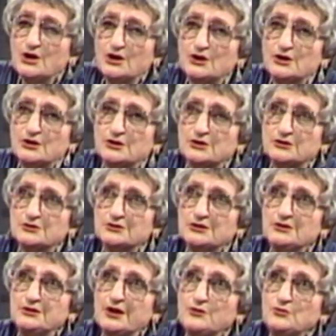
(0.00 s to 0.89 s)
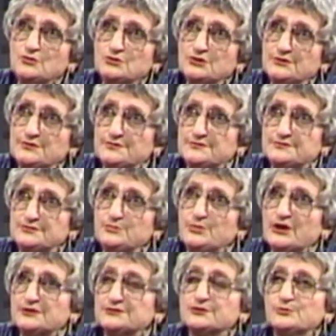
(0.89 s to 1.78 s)
Euh, il y a eu ici,
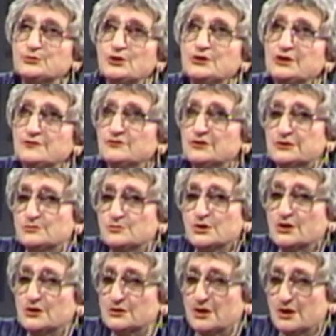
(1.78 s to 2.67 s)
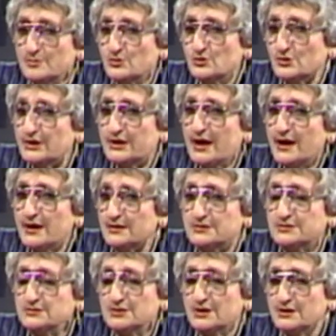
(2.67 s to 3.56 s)
par exemple, un événement à
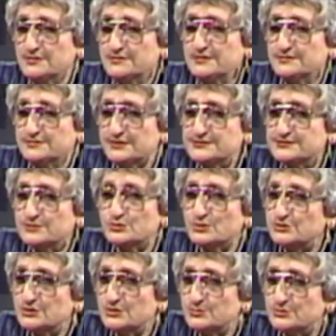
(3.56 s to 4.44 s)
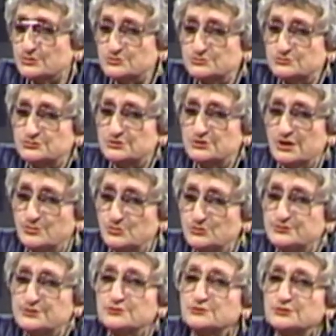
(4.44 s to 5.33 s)
Montréal qui a été très important pour toute la
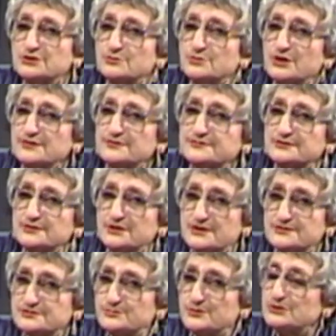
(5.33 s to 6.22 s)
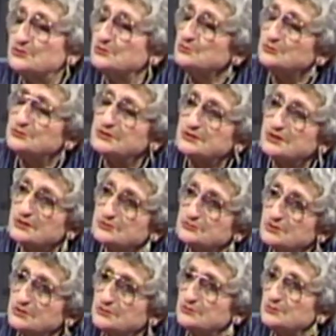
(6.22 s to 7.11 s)
musique au Québec. C'est la semaine de musique
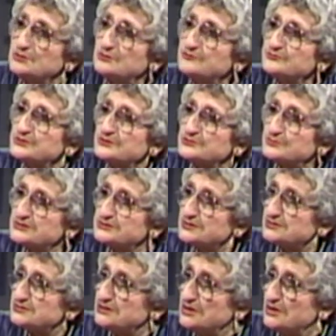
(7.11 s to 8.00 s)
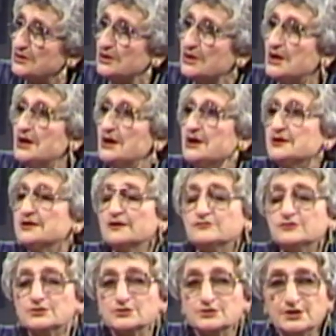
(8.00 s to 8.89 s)
actuelle de 1961
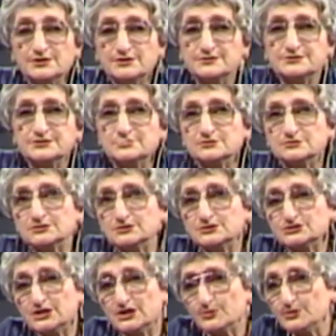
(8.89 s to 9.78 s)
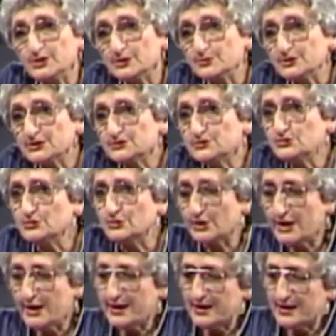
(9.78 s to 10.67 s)
qu'avait organisé notre cher Pierre Mercure.